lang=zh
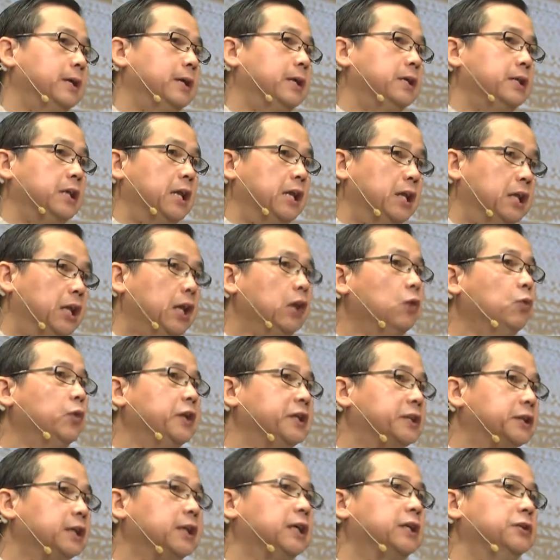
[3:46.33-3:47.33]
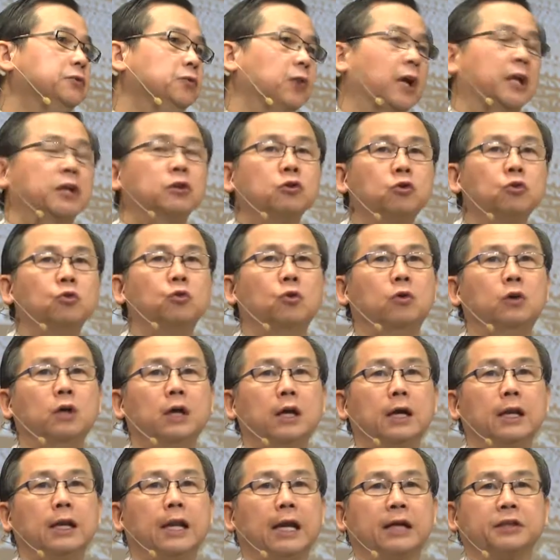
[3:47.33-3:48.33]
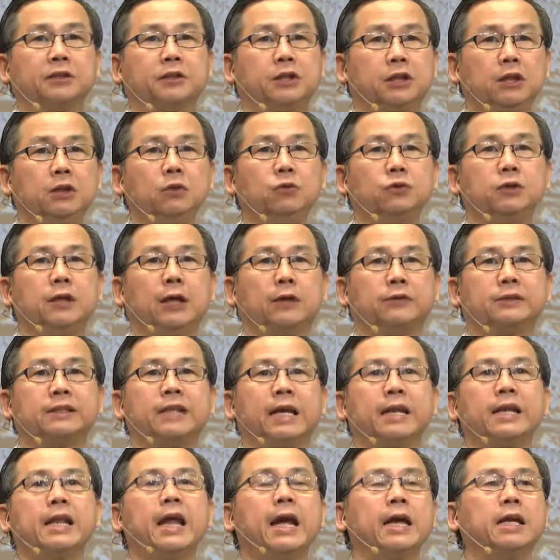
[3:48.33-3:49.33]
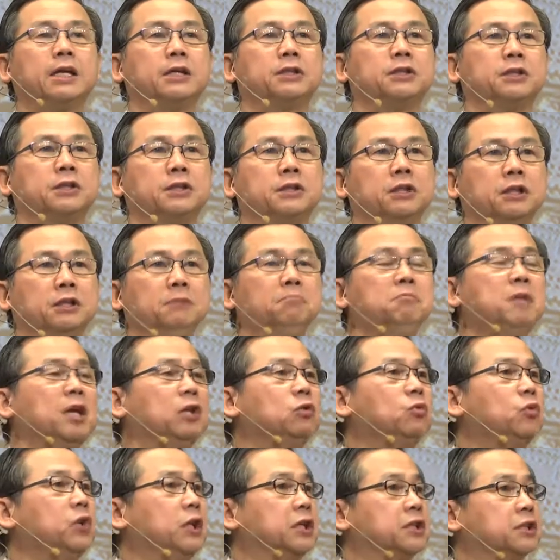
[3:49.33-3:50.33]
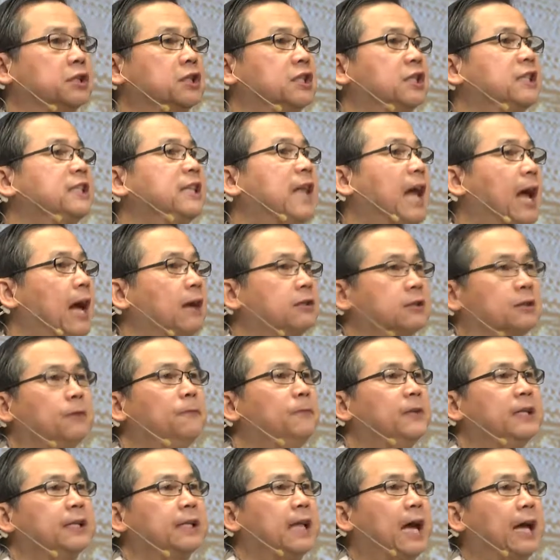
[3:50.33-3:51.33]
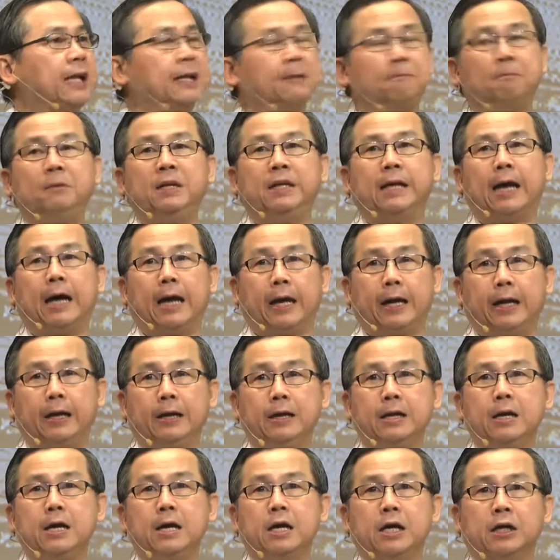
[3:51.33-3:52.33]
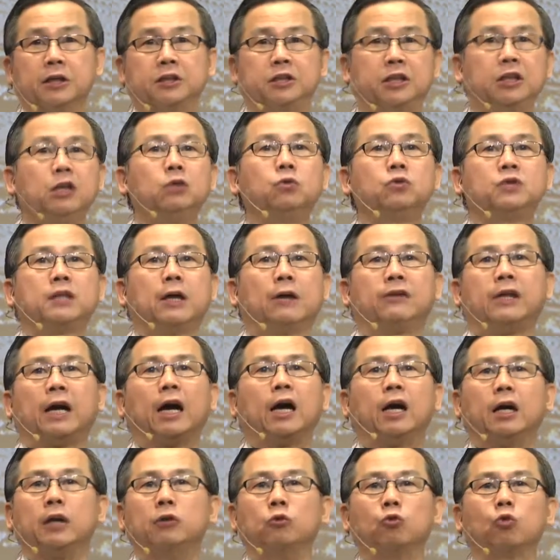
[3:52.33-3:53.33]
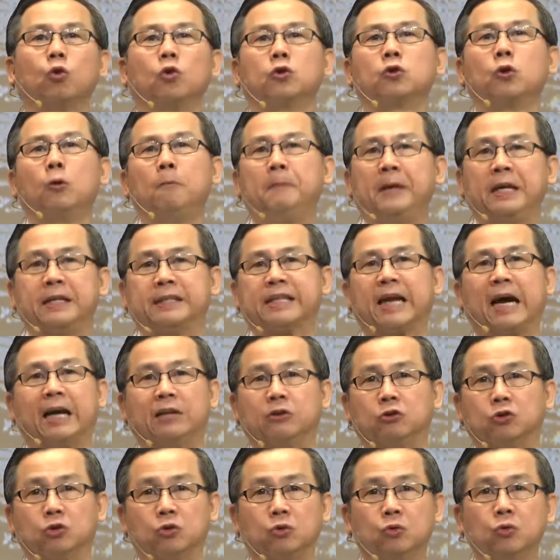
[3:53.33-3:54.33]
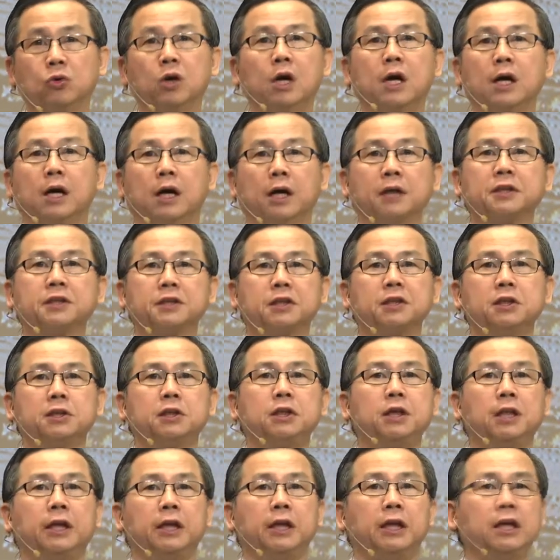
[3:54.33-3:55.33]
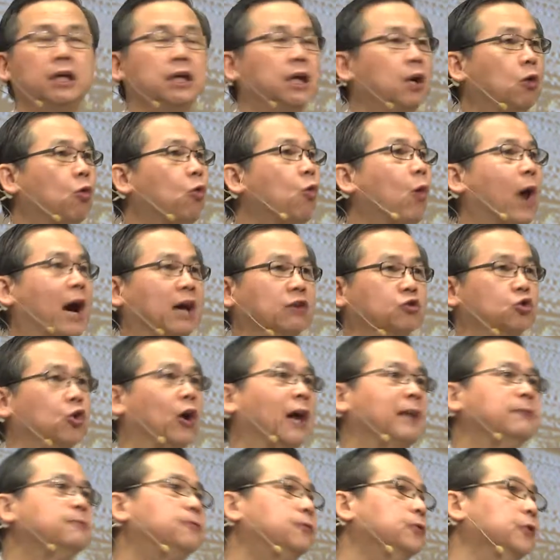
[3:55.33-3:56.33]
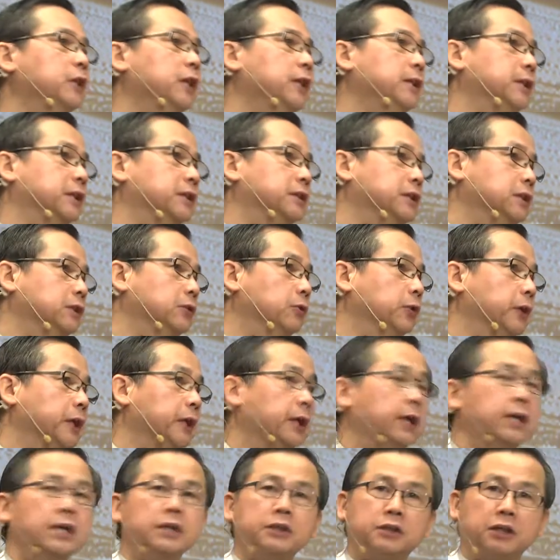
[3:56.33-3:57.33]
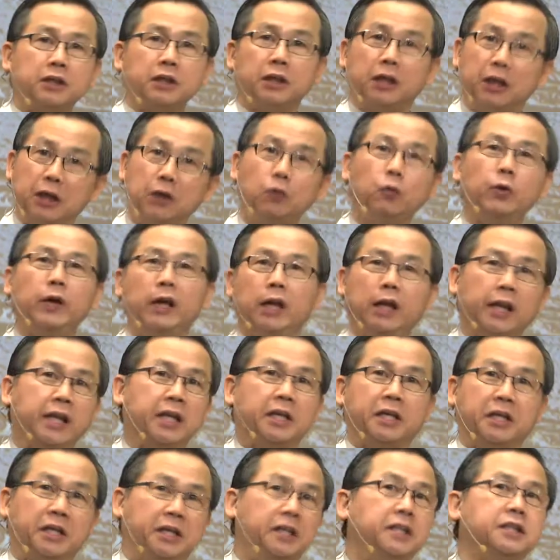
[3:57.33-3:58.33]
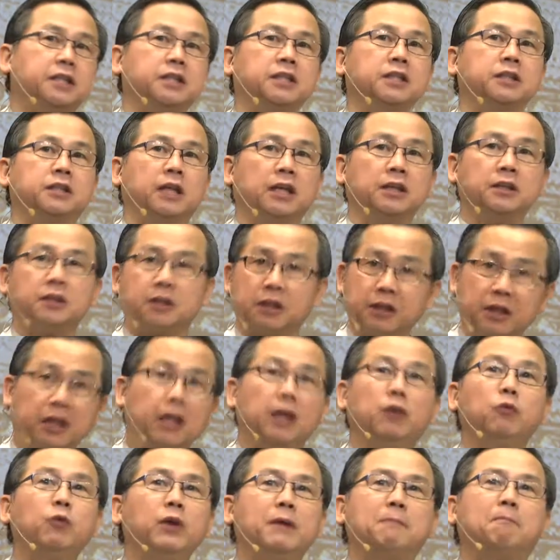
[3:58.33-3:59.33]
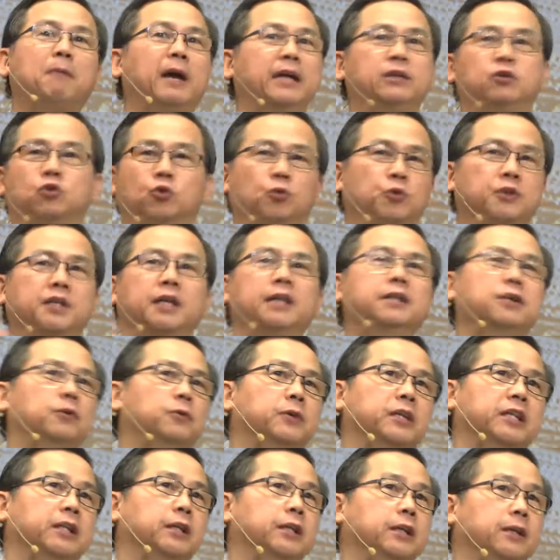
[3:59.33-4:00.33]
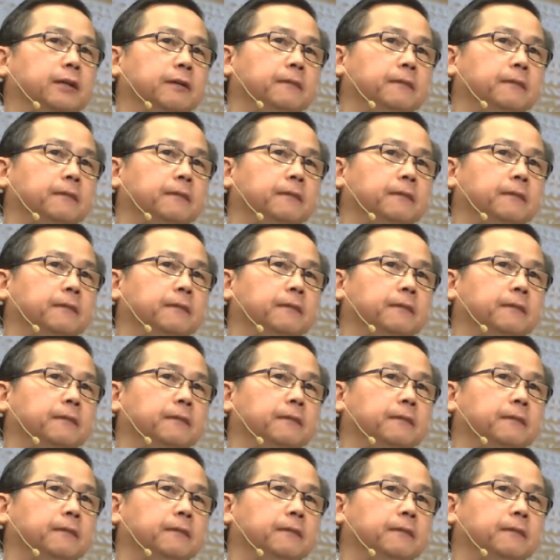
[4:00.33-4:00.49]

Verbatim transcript: 也因为这个缘故，让基督教在那一个时期面对的十大十分大的弊害，而基督教堂很多都被铲除，而失去了一个广传福音的机会，是因为礼仪之争，是因为拜祖先的问题。